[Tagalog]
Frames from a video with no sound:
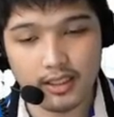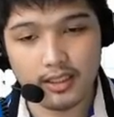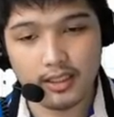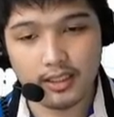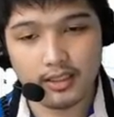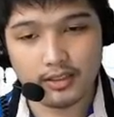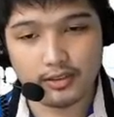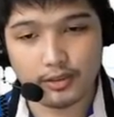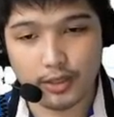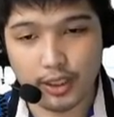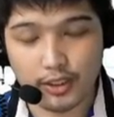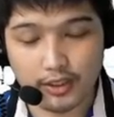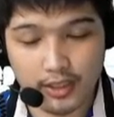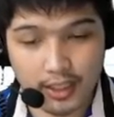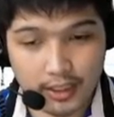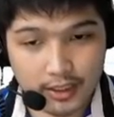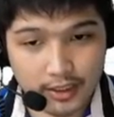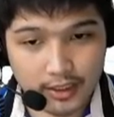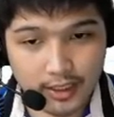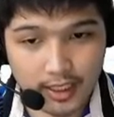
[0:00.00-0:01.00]
So, ganun
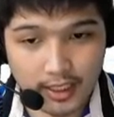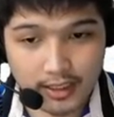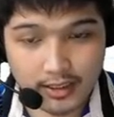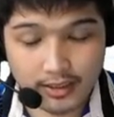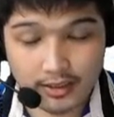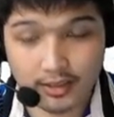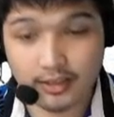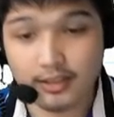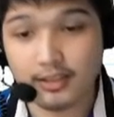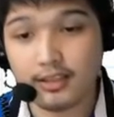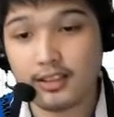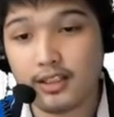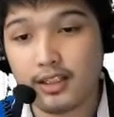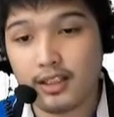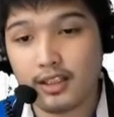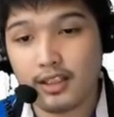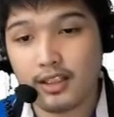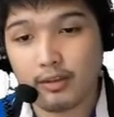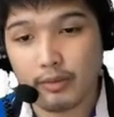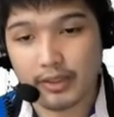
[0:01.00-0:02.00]
lang yan guys, no?
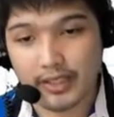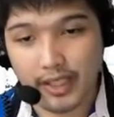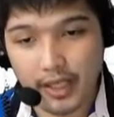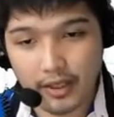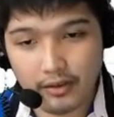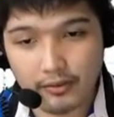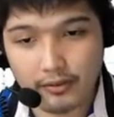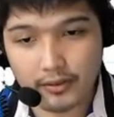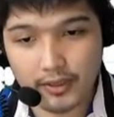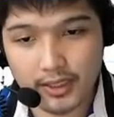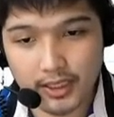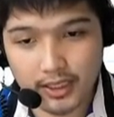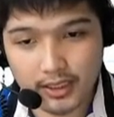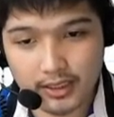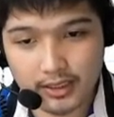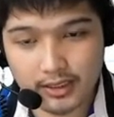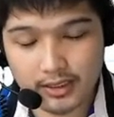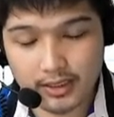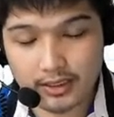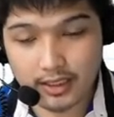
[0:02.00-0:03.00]
Whatever
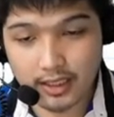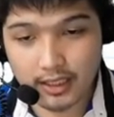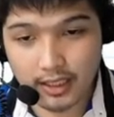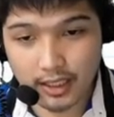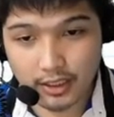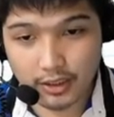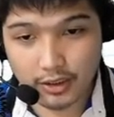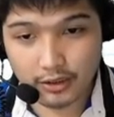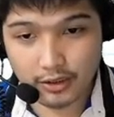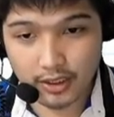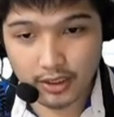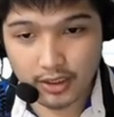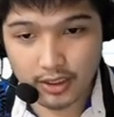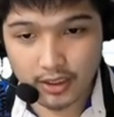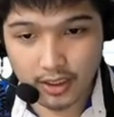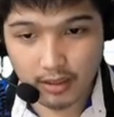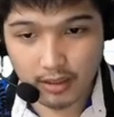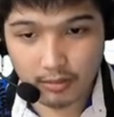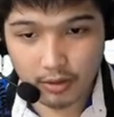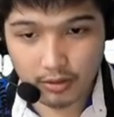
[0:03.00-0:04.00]
is the direction ng
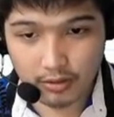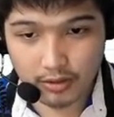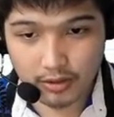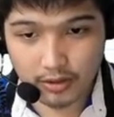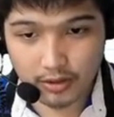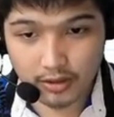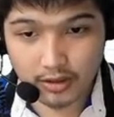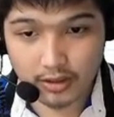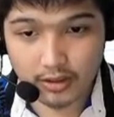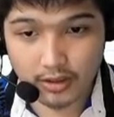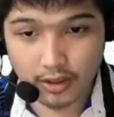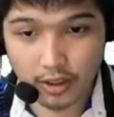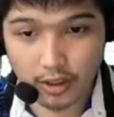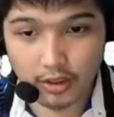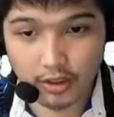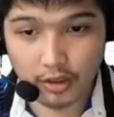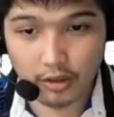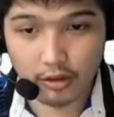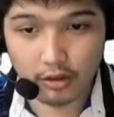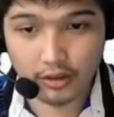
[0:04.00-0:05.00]
initial motion, so yun
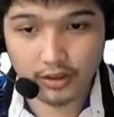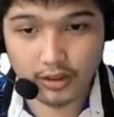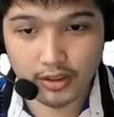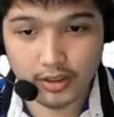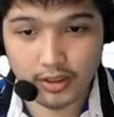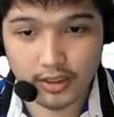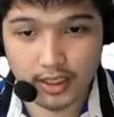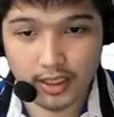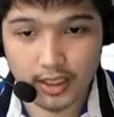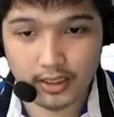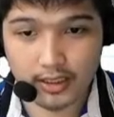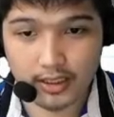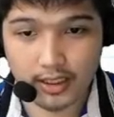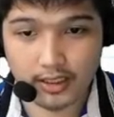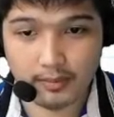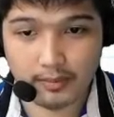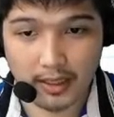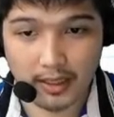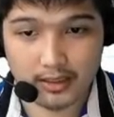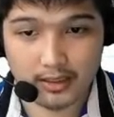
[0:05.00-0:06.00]
yung consider natin as
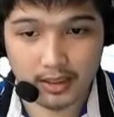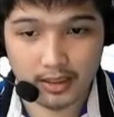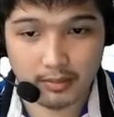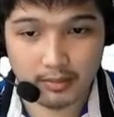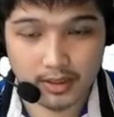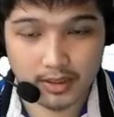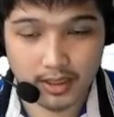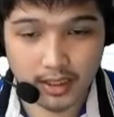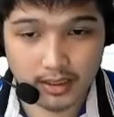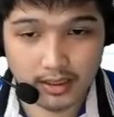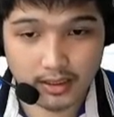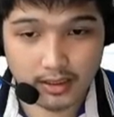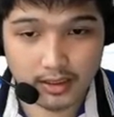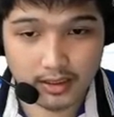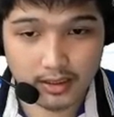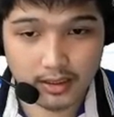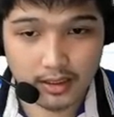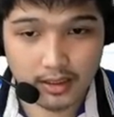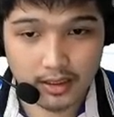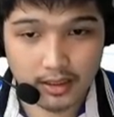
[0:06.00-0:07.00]
positive sense.
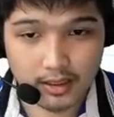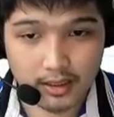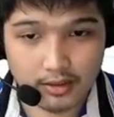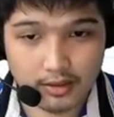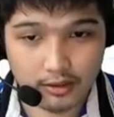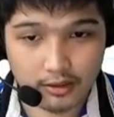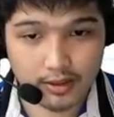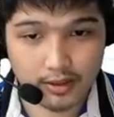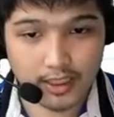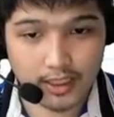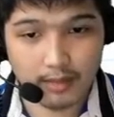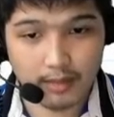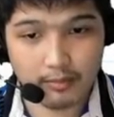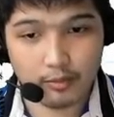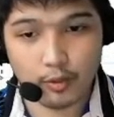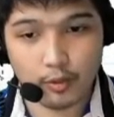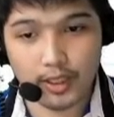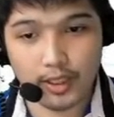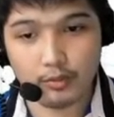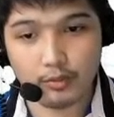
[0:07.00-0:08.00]
So, the same
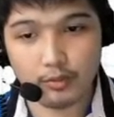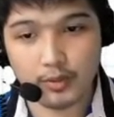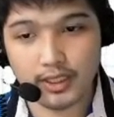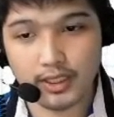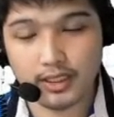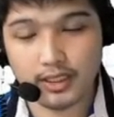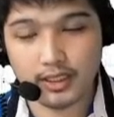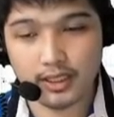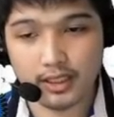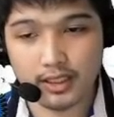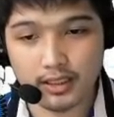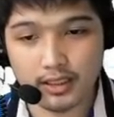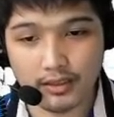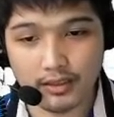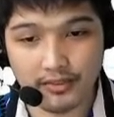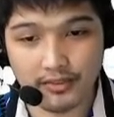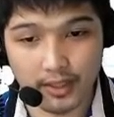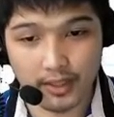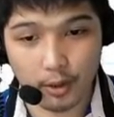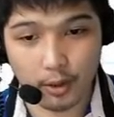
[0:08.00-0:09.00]
way with the
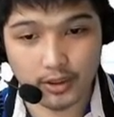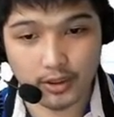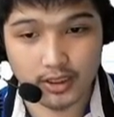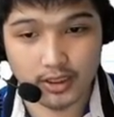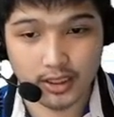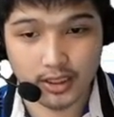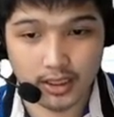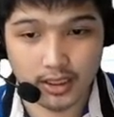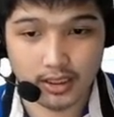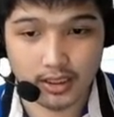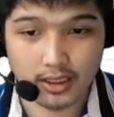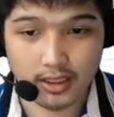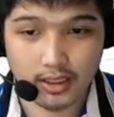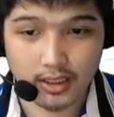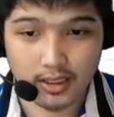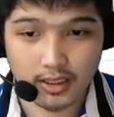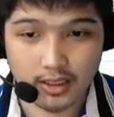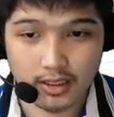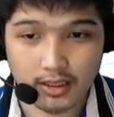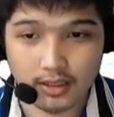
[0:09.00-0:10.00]
velocity,
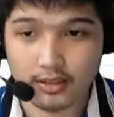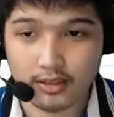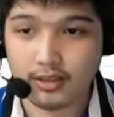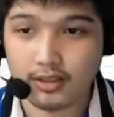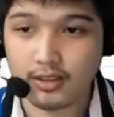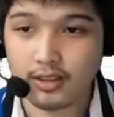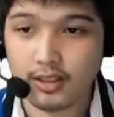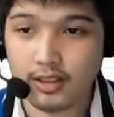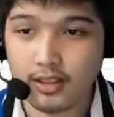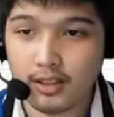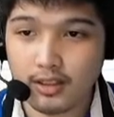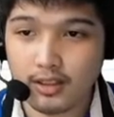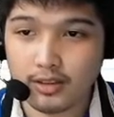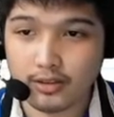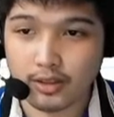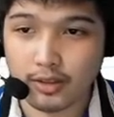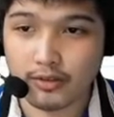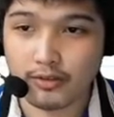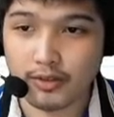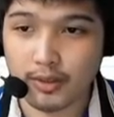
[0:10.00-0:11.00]
no?
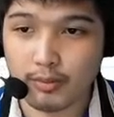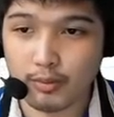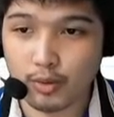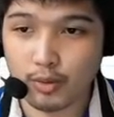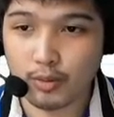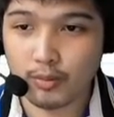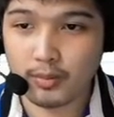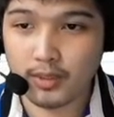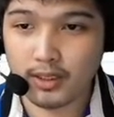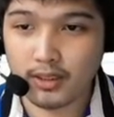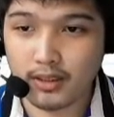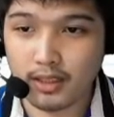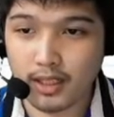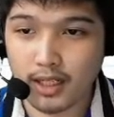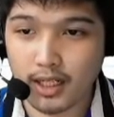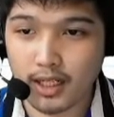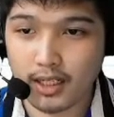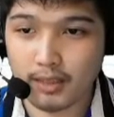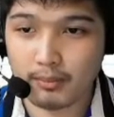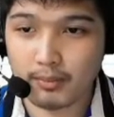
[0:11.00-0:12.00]
So if the movie
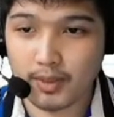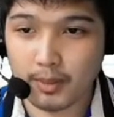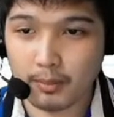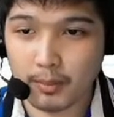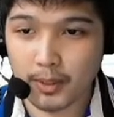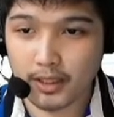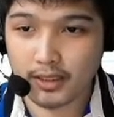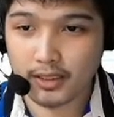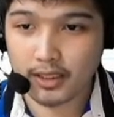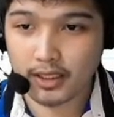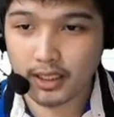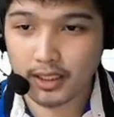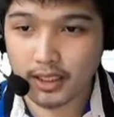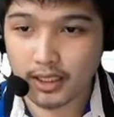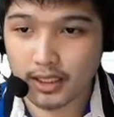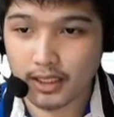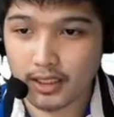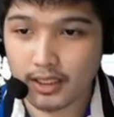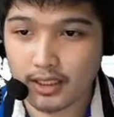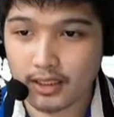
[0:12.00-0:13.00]
uh, if the
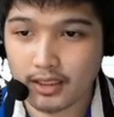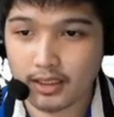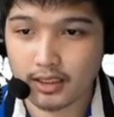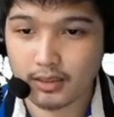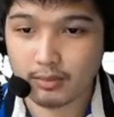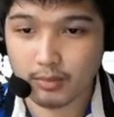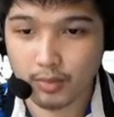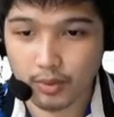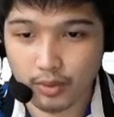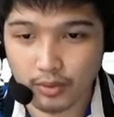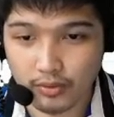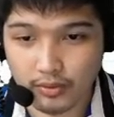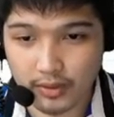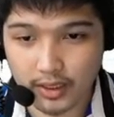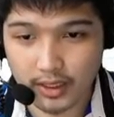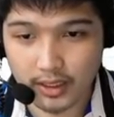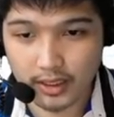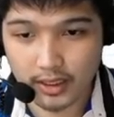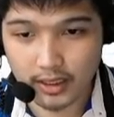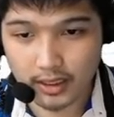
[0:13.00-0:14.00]
particle is
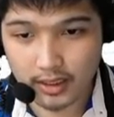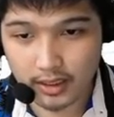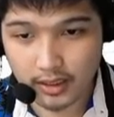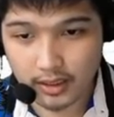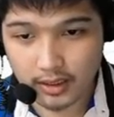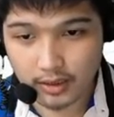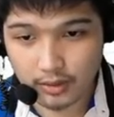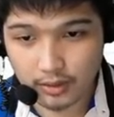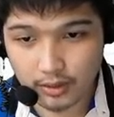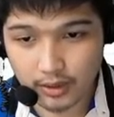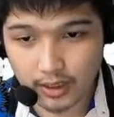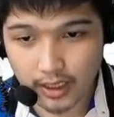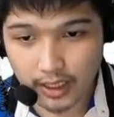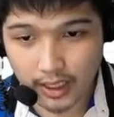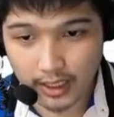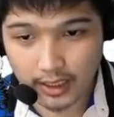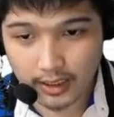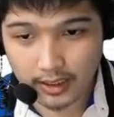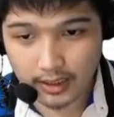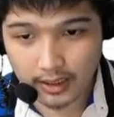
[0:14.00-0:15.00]
moving to the right,